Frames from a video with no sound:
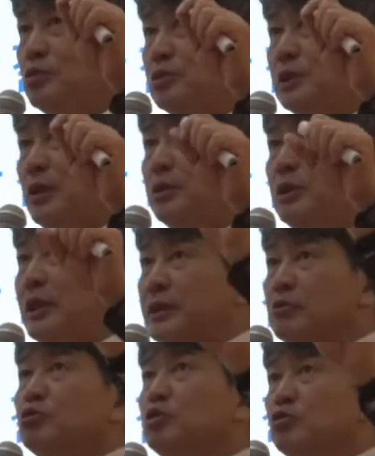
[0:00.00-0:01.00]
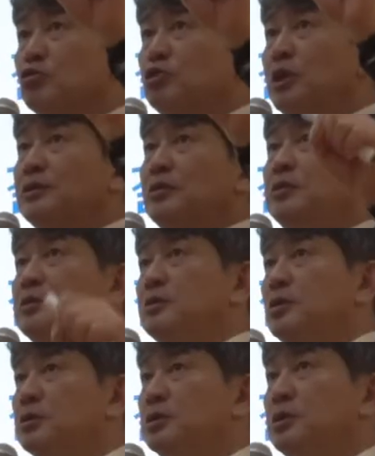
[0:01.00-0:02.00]
자원이 항상 우, 위에 서는
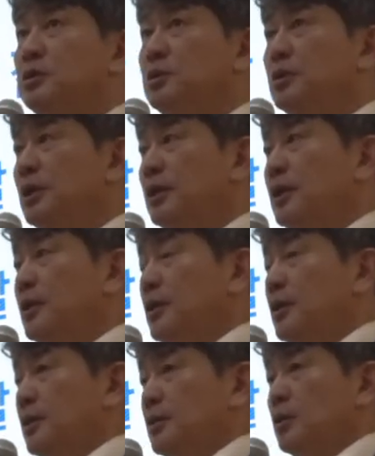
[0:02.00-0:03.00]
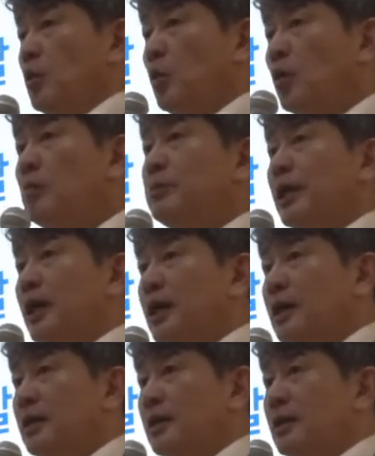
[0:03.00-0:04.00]
형태로 온
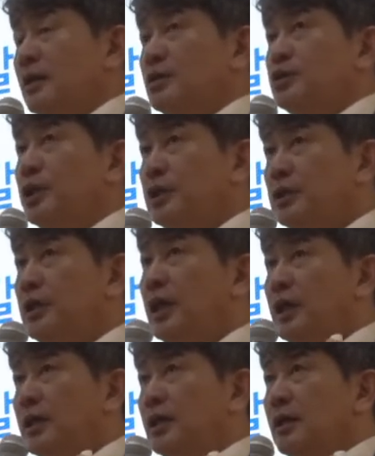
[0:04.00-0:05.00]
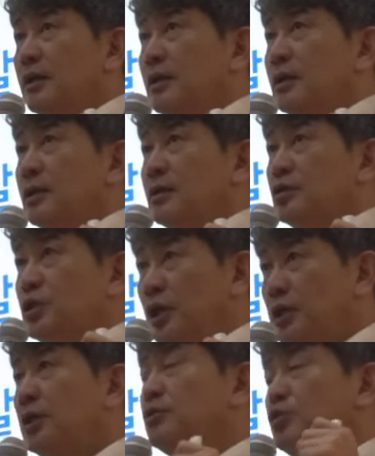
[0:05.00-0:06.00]
겁니다. 최근에
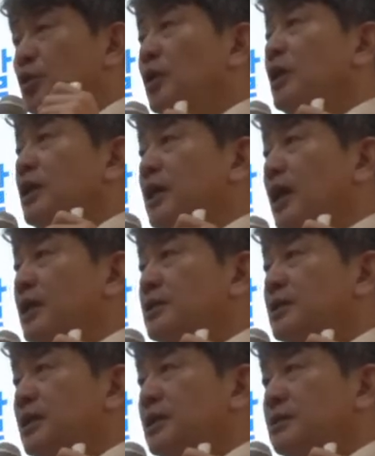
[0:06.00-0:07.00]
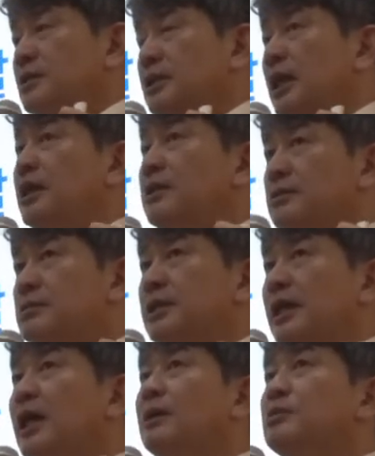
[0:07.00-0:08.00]
최근에 수요 관리가 이제 제
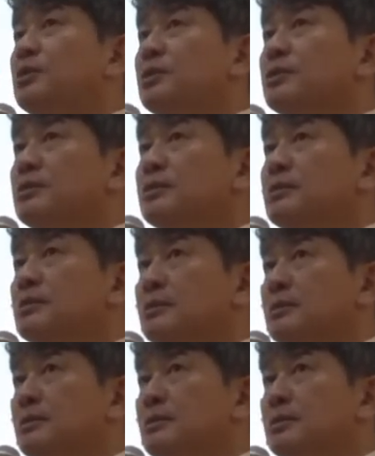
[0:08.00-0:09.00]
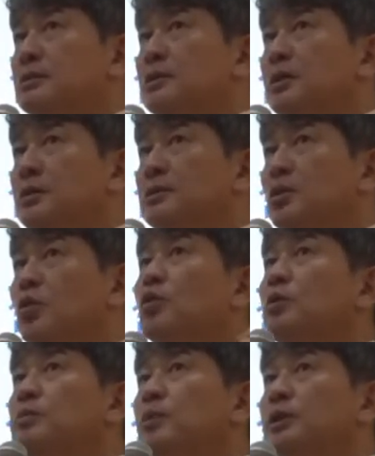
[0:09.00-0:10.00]
체감으로는 드디어 이제
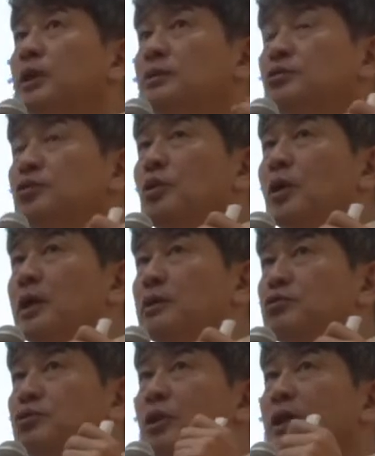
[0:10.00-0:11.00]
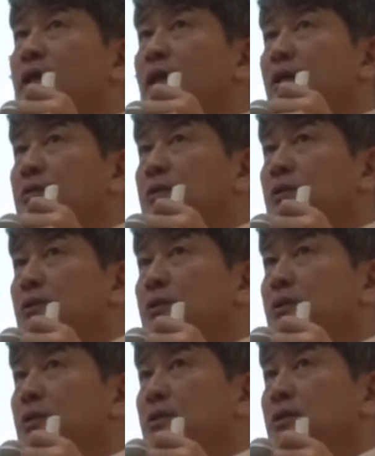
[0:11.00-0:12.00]
공급보다는 수요 관리가 중요하다라고
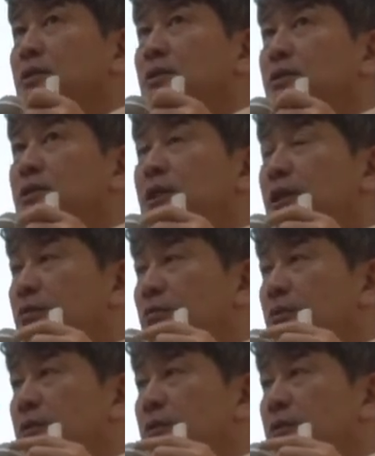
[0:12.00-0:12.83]
이제